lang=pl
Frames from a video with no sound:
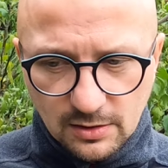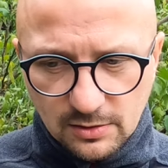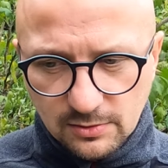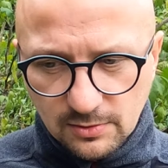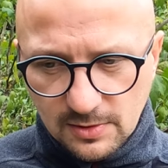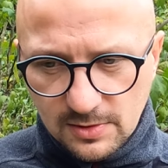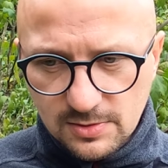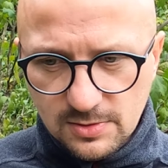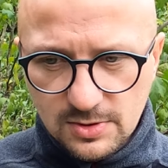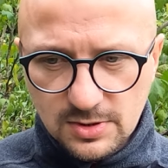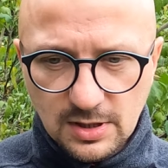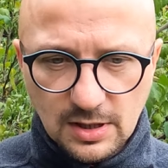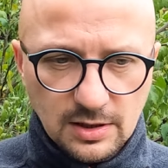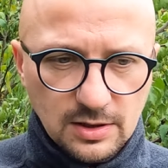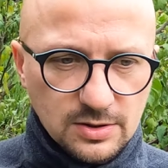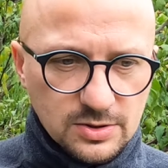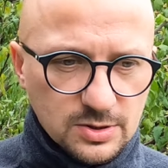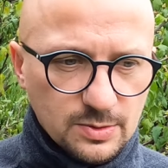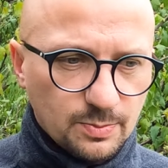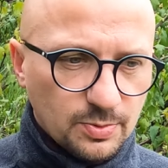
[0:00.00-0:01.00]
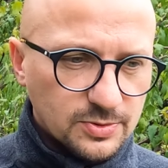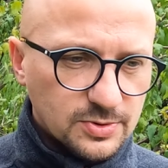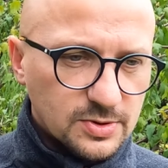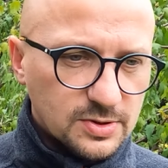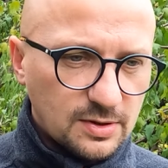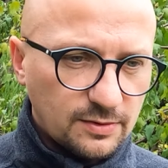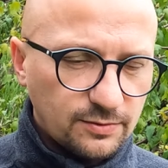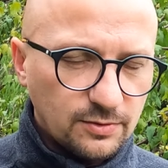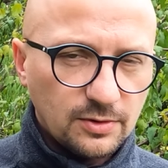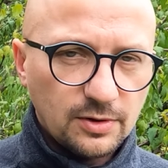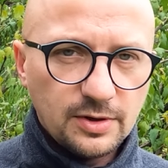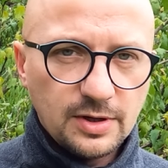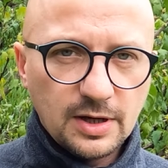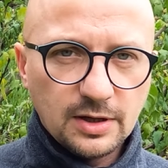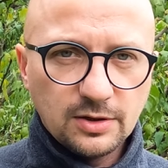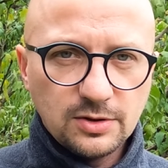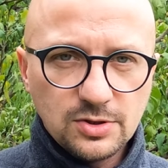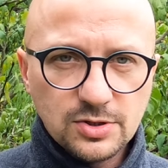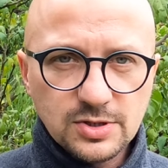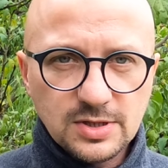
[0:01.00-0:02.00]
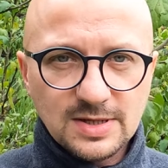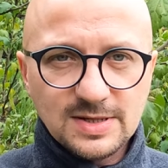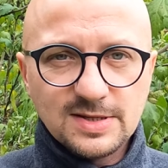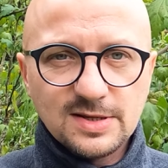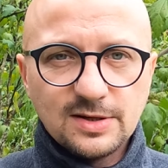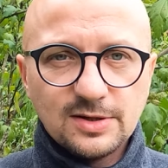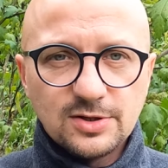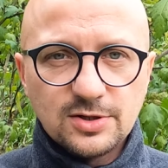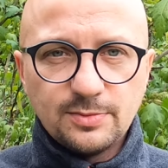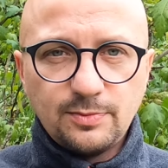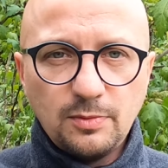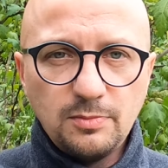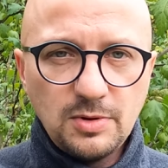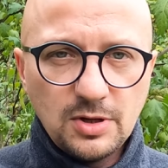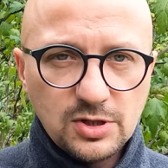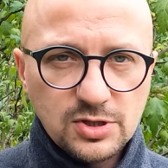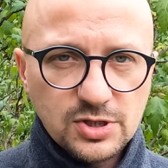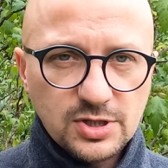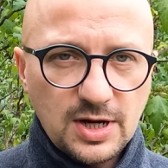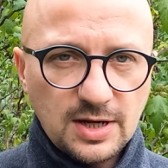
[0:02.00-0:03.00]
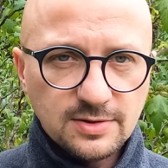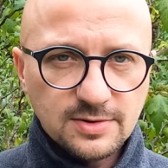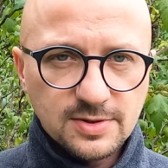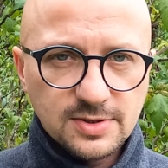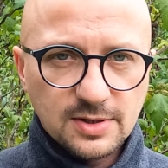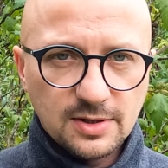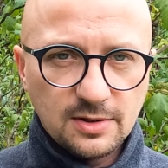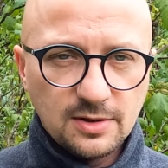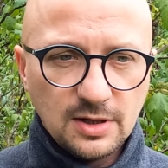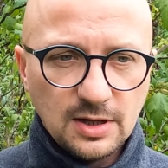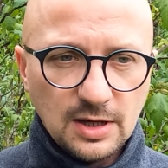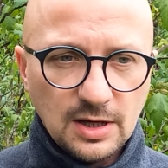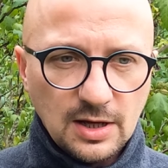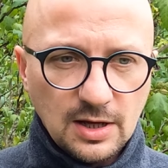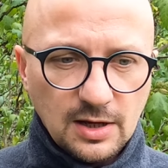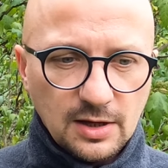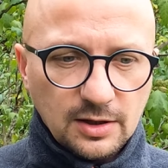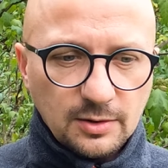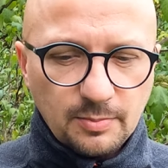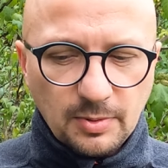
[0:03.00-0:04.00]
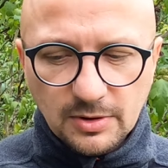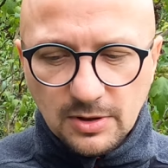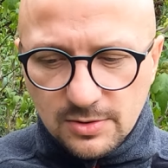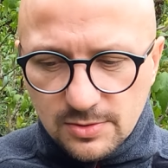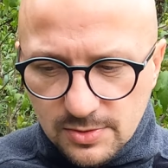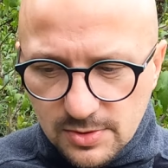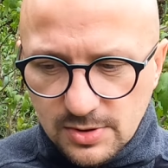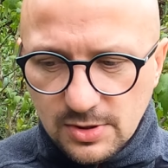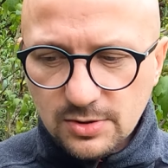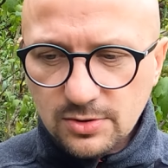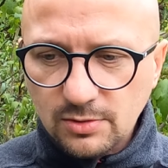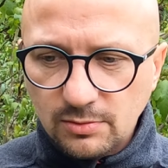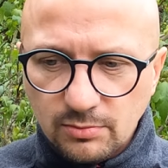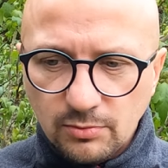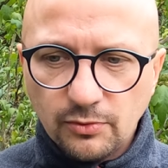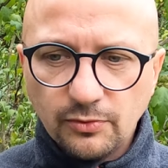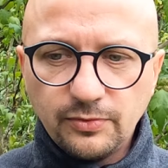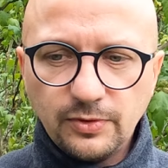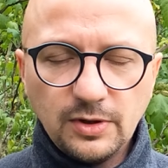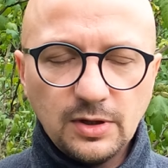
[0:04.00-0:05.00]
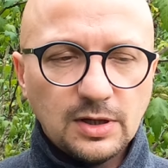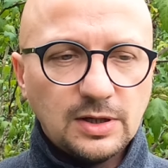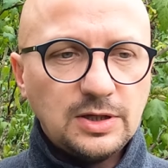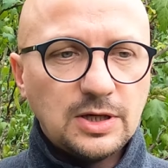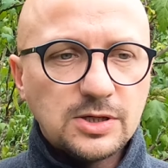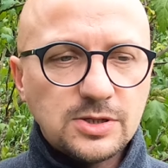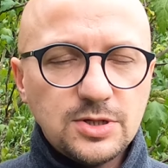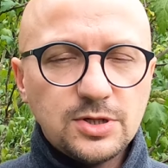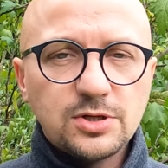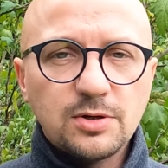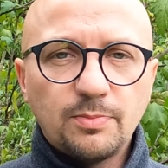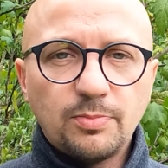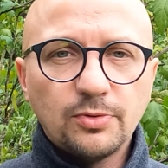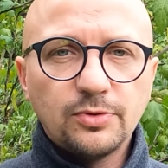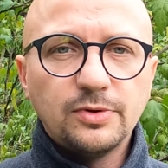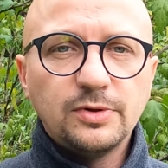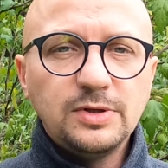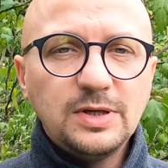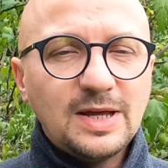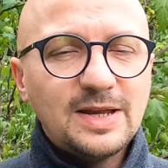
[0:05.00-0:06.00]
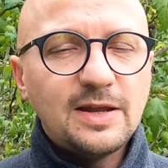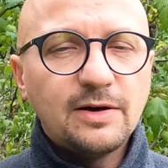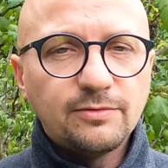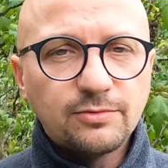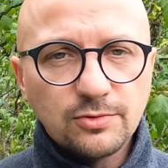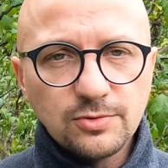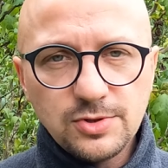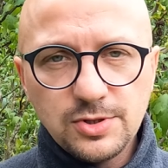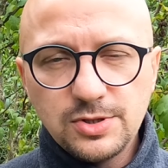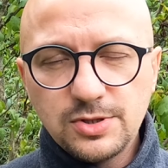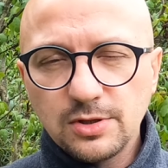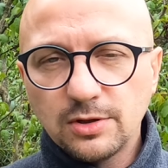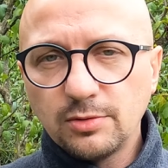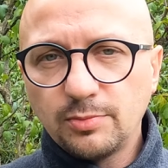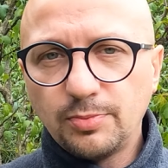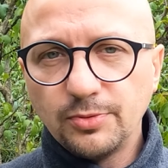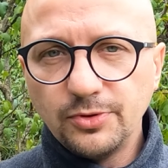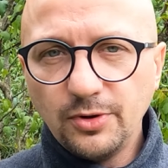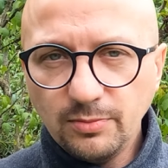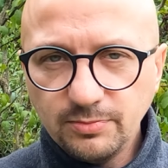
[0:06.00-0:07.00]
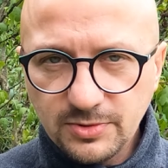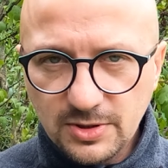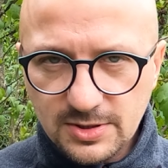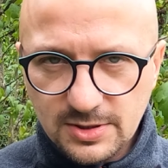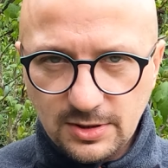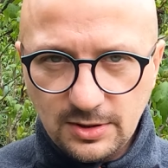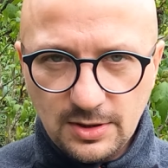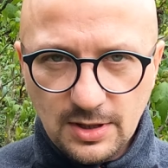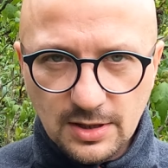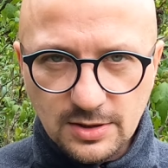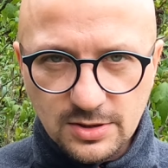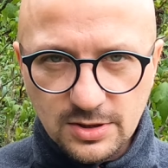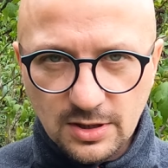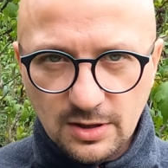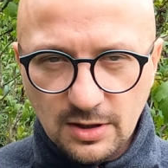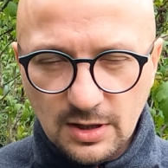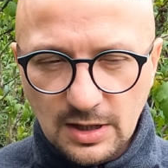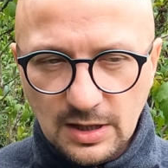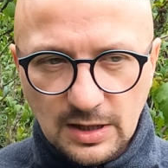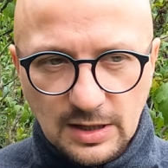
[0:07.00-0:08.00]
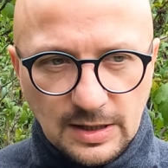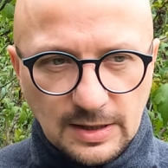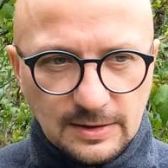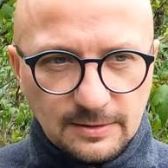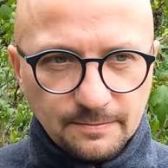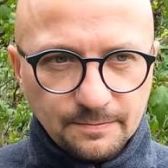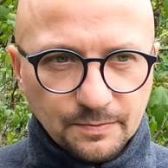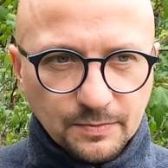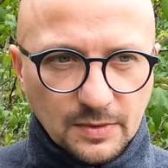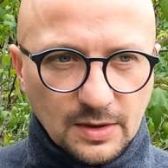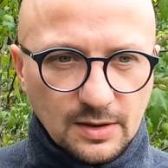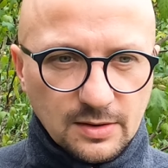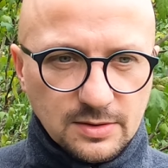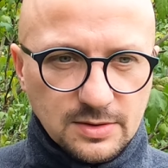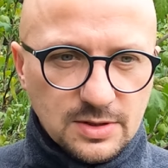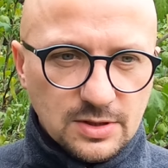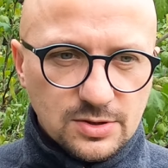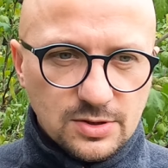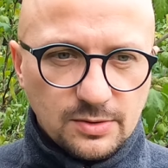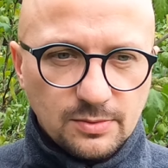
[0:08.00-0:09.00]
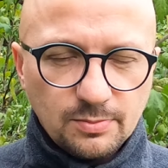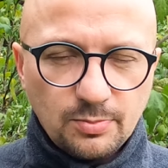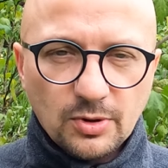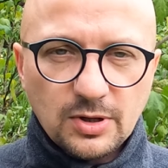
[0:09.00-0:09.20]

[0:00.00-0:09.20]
które zostaje jeszcze pozostawione na jakiś czas, żeby mieć szansę. Pan Jezus zresztą mówi: Jeśli się nie nawrócicie, to podobnie zginiecie. Znaczy,